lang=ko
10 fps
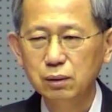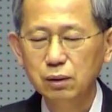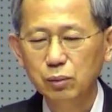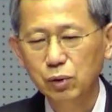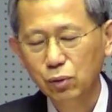
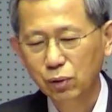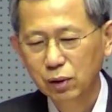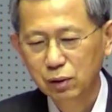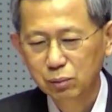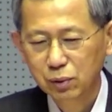근데 뭐
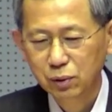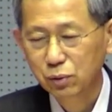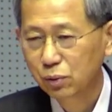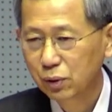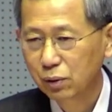교회는 뭐
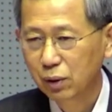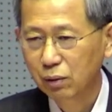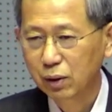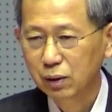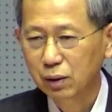어서
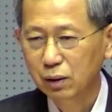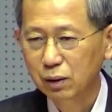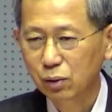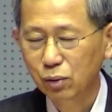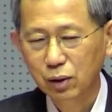오세요라고
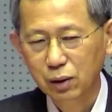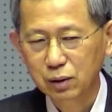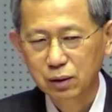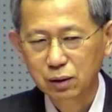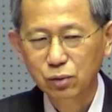하니까 교회가
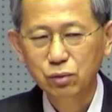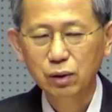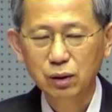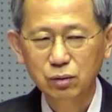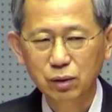굉장히
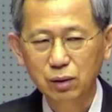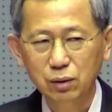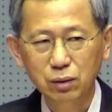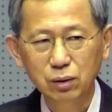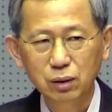허술한 데인 줄
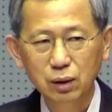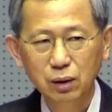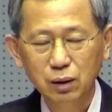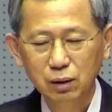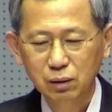알거든요.
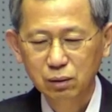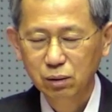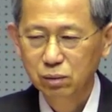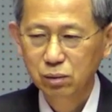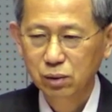
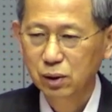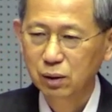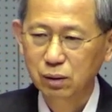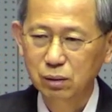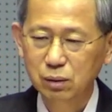결코 그렇지
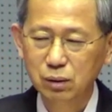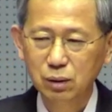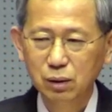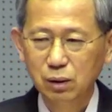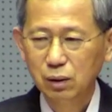않아요.
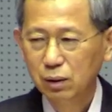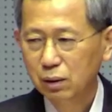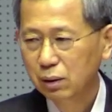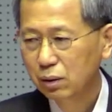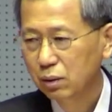
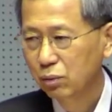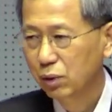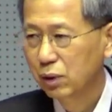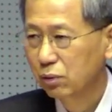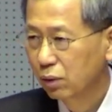
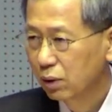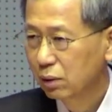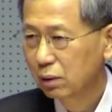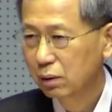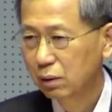회사
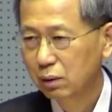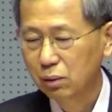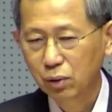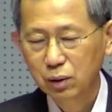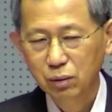중에서
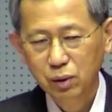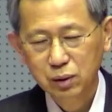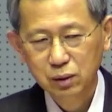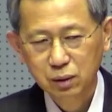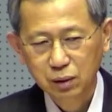오래된
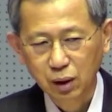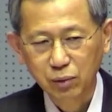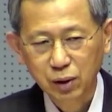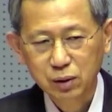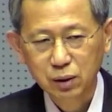회사들이 다
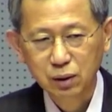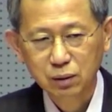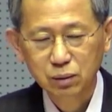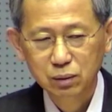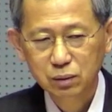
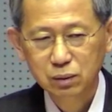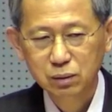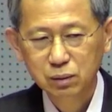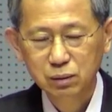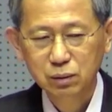망했잖아요.
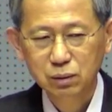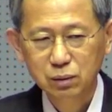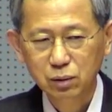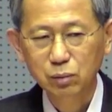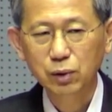
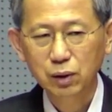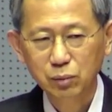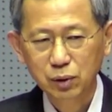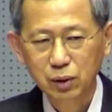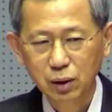얼마나
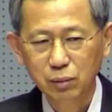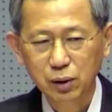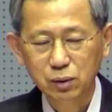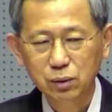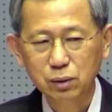갑니까? 다
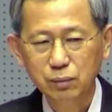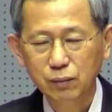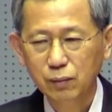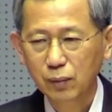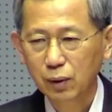망했죠?
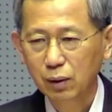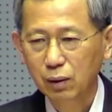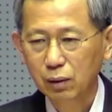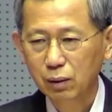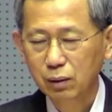
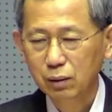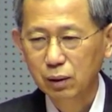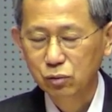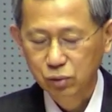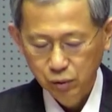네,
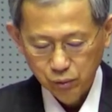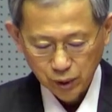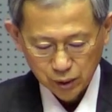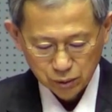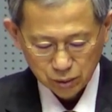국가도
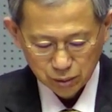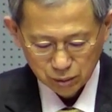망하죠?